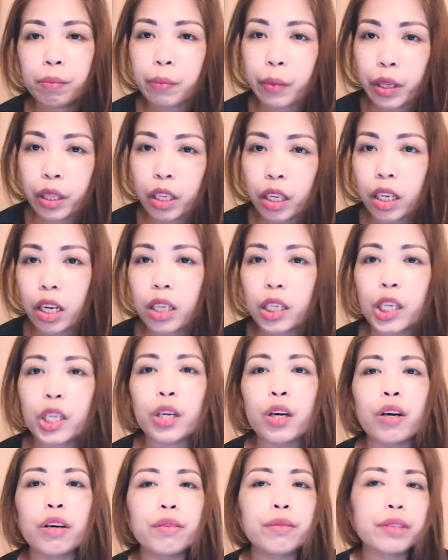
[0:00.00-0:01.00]
pwede kang
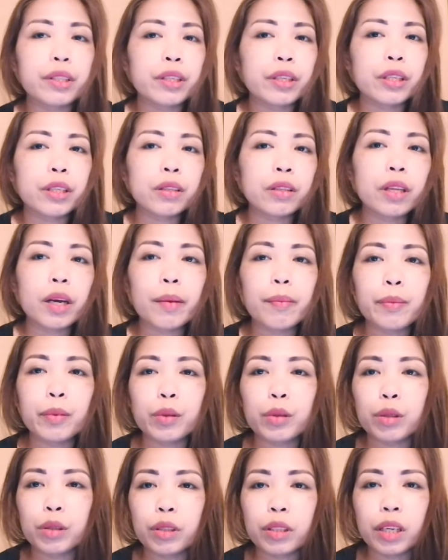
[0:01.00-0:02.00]
i-cover
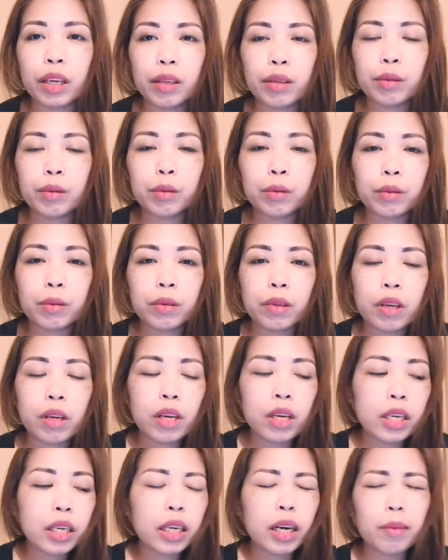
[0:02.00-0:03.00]
tapos ano
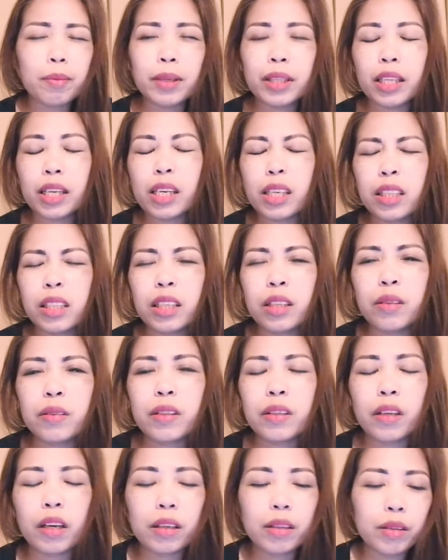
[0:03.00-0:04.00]
grabe talaga
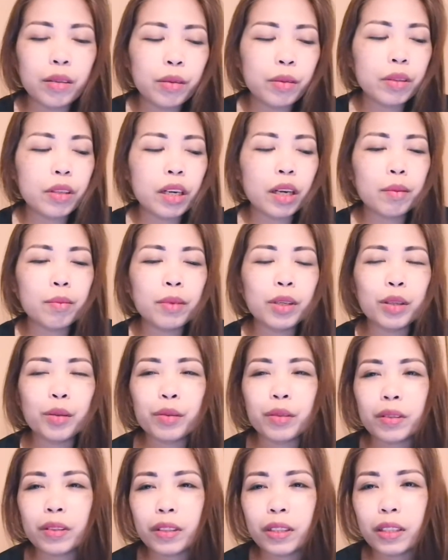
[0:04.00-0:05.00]
yung ano grabe
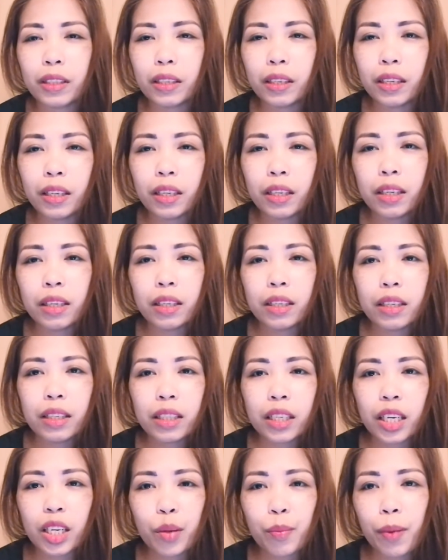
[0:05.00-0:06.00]
yung
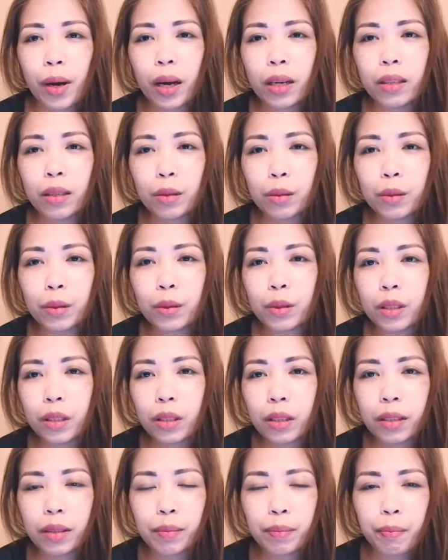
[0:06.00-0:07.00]
kinabahan ako
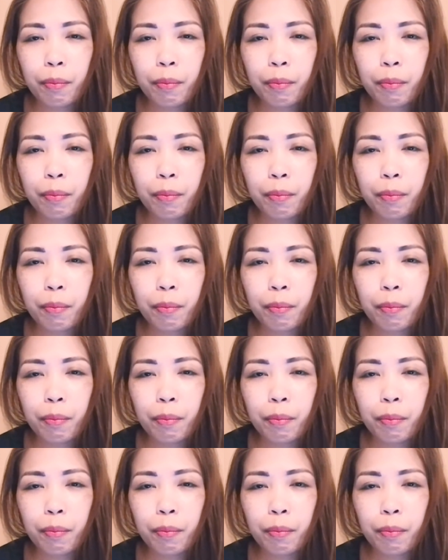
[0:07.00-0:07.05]
doon